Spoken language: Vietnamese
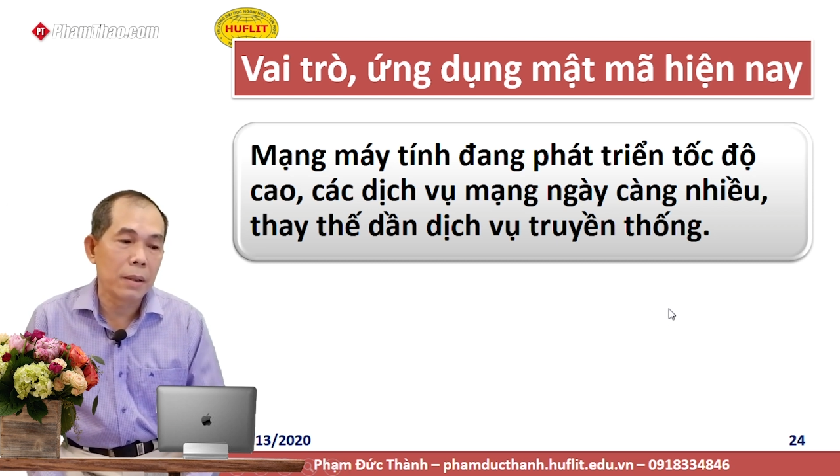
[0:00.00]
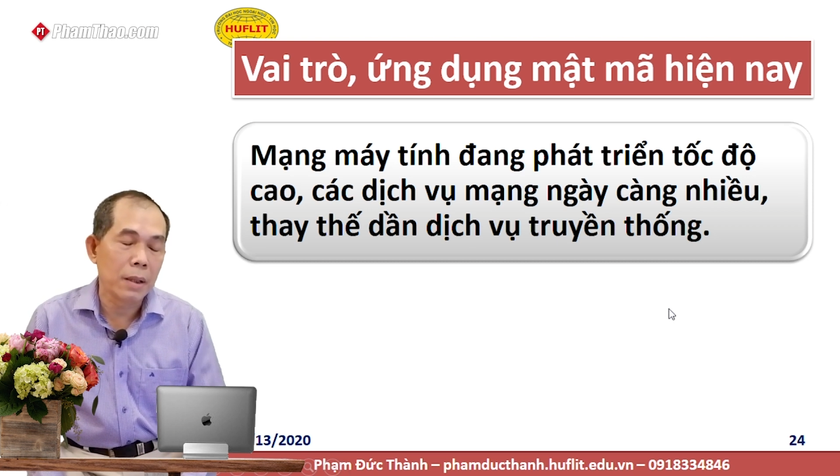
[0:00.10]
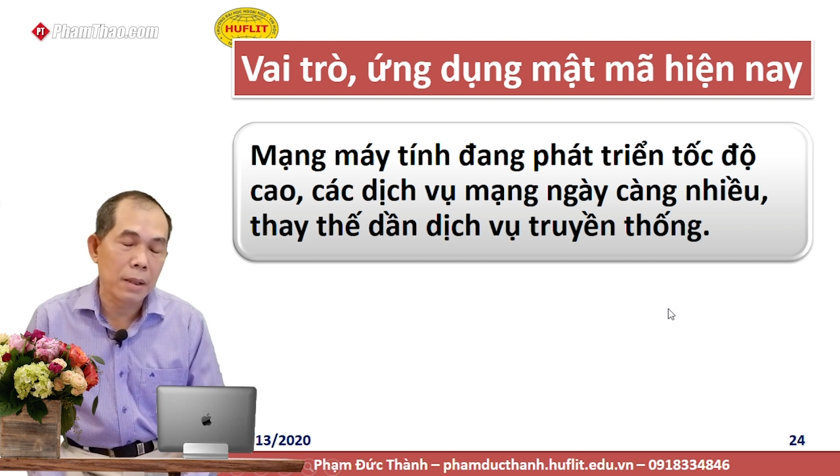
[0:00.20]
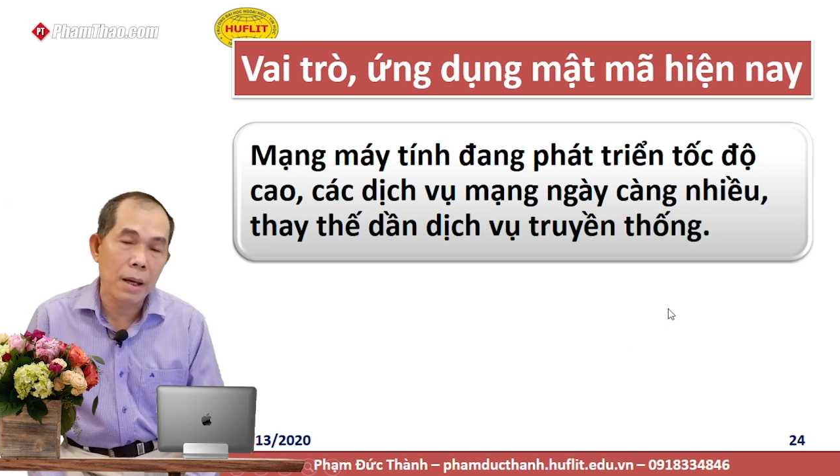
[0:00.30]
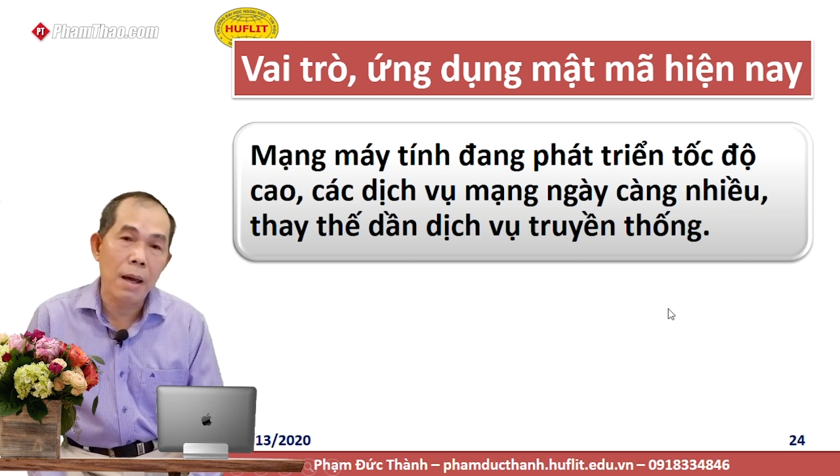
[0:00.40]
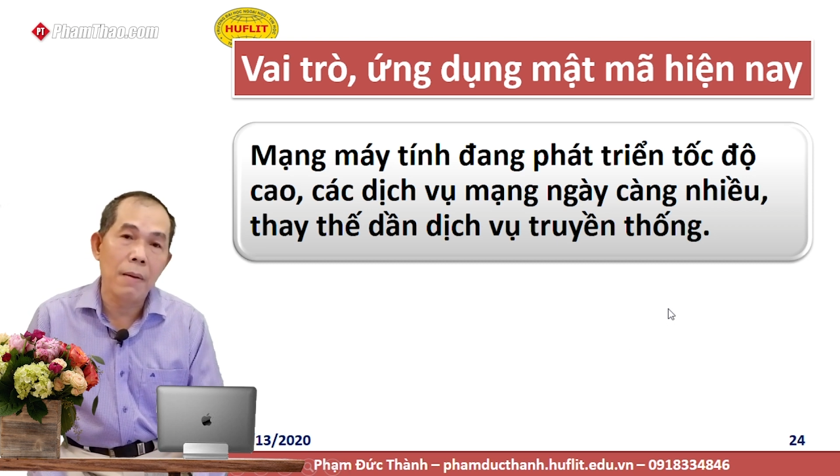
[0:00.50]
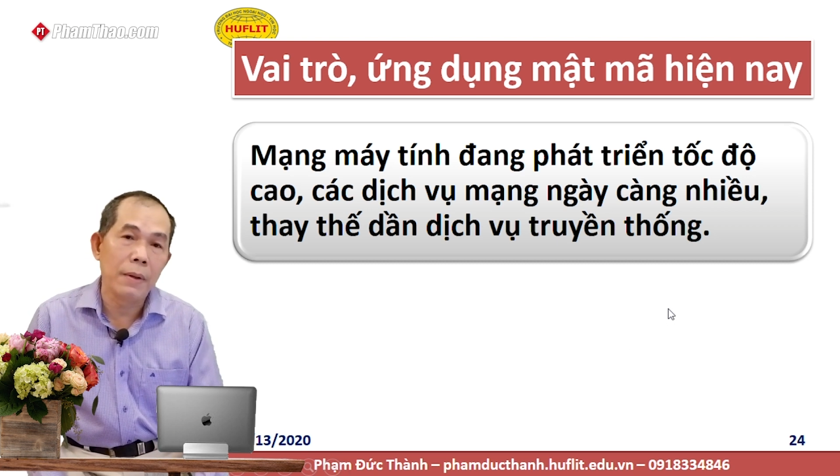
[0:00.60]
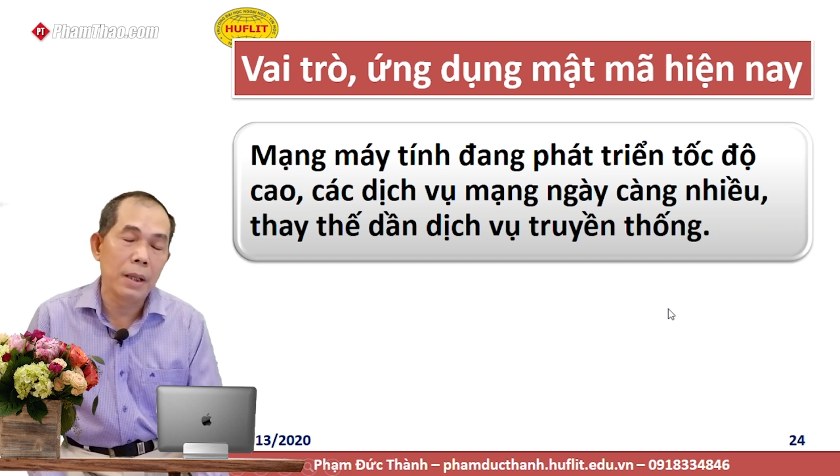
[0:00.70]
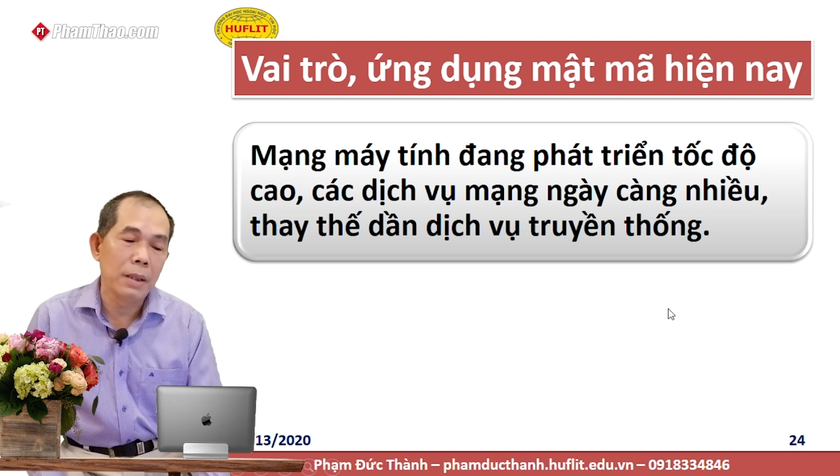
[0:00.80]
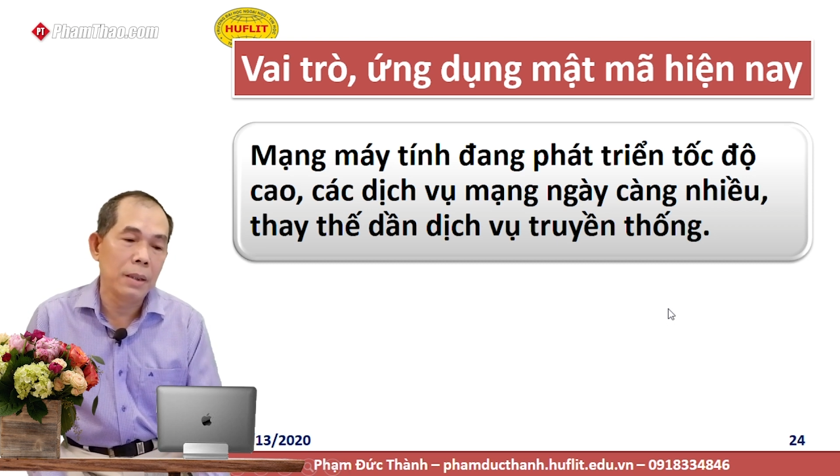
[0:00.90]
là cao
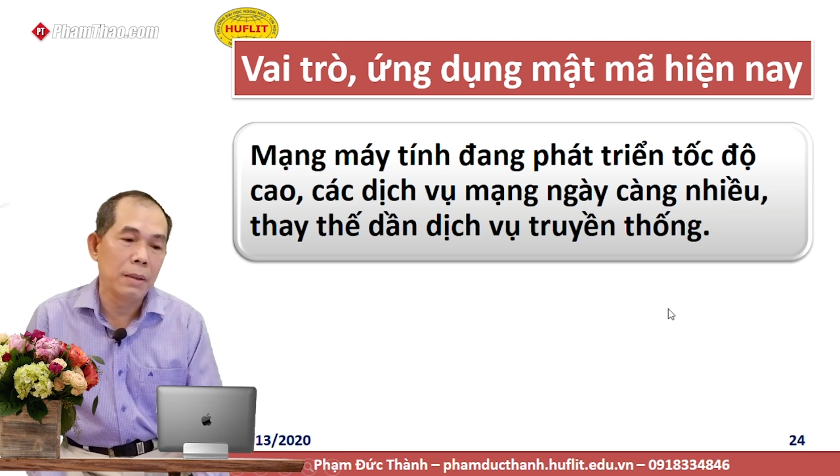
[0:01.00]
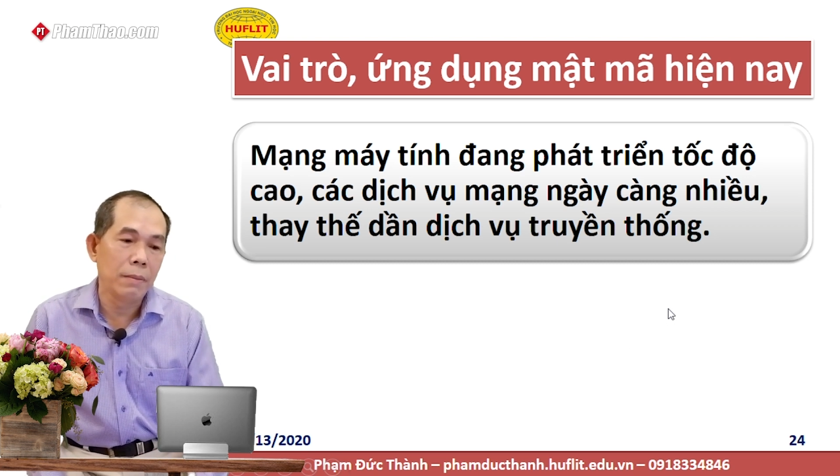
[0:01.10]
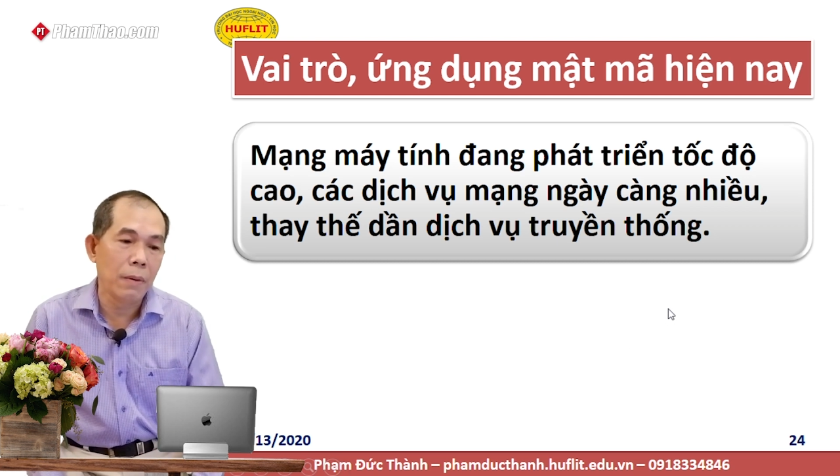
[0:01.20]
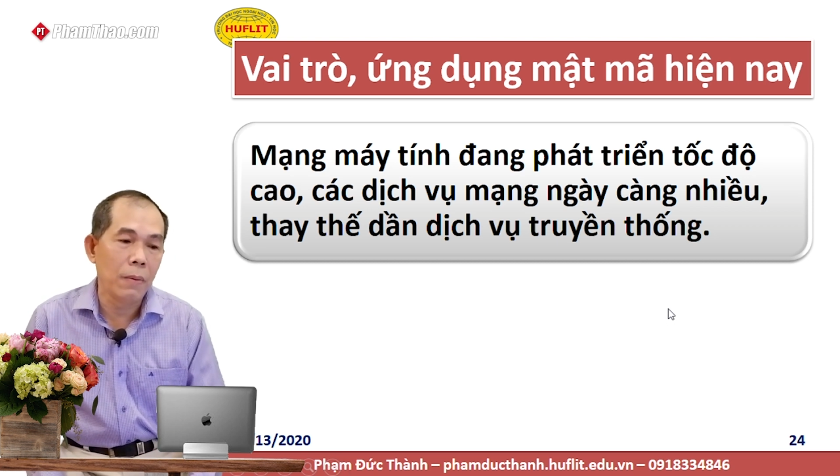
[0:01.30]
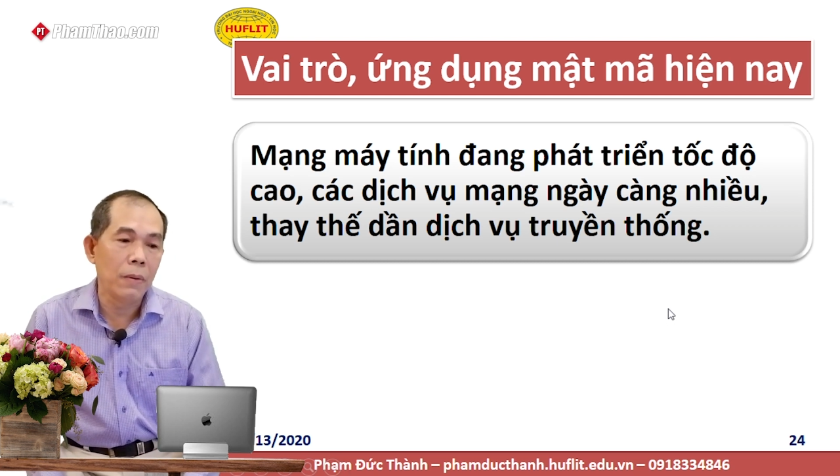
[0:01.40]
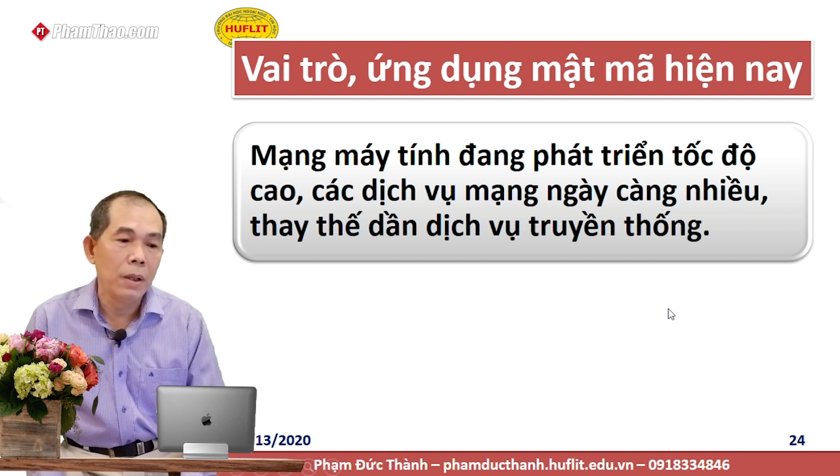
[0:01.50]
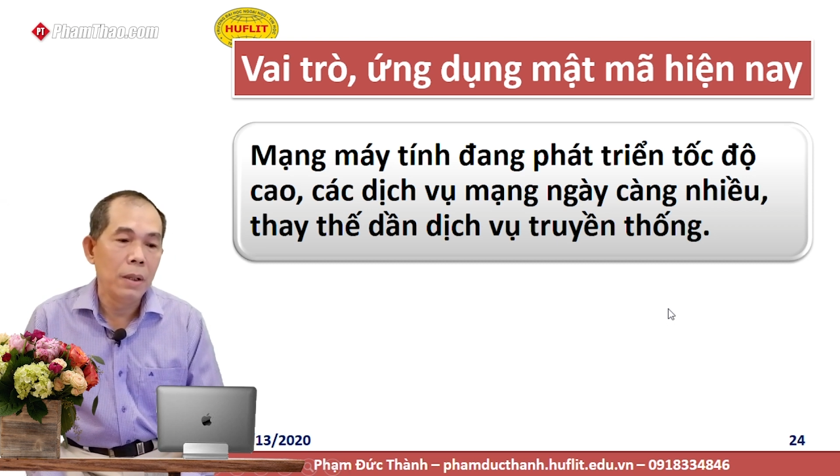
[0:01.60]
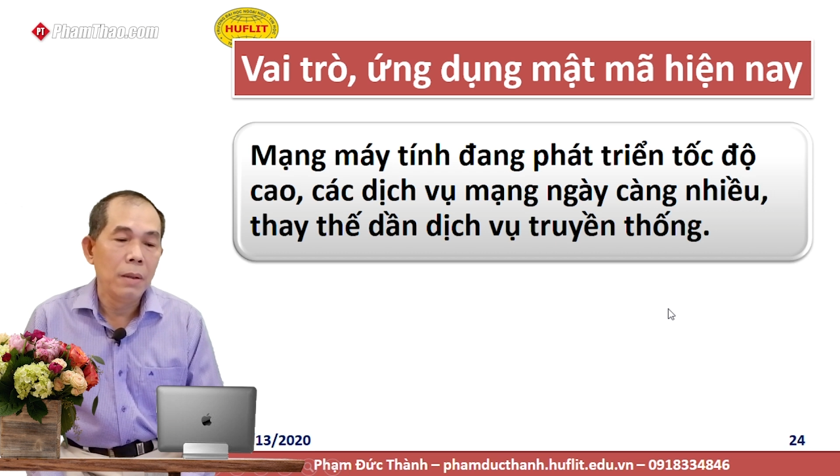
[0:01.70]
nè dịch vụ